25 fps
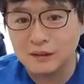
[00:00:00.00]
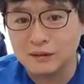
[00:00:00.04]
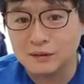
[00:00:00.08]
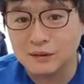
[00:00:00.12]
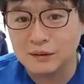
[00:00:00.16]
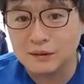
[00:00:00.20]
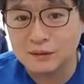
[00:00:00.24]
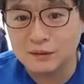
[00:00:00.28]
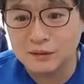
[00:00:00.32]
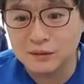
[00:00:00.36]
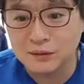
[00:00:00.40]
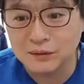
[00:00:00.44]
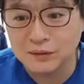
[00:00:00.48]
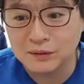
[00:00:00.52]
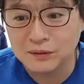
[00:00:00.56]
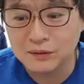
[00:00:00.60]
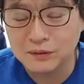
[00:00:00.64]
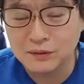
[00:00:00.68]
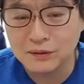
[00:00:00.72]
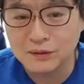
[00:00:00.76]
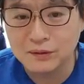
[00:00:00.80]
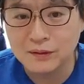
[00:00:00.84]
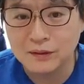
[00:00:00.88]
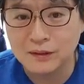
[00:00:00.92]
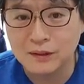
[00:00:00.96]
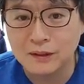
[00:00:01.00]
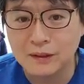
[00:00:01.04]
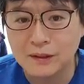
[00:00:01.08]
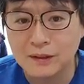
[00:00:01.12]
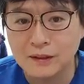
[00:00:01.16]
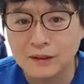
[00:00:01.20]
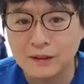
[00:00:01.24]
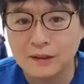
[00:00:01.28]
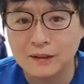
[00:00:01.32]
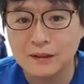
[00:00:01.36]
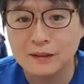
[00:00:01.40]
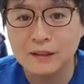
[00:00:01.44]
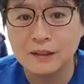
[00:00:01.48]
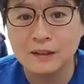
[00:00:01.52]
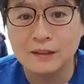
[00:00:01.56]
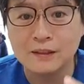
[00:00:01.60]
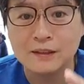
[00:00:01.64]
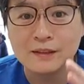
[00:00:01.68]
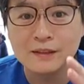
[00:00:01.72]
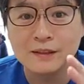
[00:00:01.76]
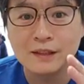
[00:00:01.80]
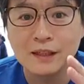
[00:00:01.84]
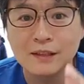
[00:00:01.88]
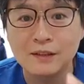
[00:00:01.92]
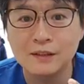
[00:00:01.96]
그랬죠. 예, 이제는
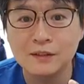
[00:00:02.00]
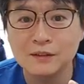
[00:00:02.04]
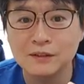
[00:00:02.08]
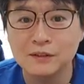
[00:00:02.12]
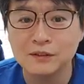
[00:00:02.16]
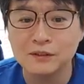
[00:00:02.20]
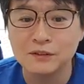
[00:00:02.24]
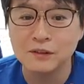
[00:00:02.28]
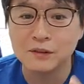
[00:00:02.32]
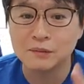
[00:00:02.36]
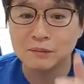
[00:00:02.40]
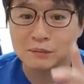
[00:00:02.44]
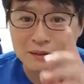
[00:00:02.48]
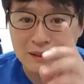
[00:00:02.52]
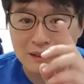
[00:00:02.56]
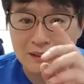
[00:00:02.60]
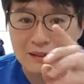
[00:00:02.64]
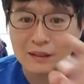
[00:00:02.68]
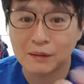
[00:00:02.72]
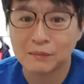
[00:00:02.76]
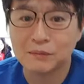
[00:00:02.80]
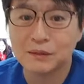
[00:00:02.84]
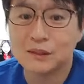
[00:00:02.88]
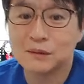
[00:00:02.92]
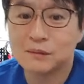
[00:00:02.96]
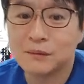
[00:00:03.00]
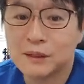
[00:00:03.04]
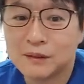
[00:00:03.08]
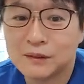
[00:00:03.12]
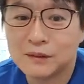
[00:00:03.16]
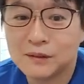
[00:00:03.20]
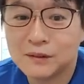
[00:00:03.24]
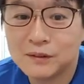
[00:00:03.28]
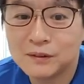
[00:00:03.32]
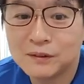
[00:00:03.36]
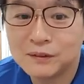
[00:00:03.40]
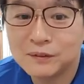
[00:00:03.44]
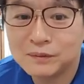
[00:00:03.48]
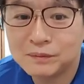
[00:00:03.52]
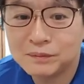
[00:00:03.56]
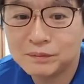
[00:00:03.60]
째는 수술입니다. 잠시만요.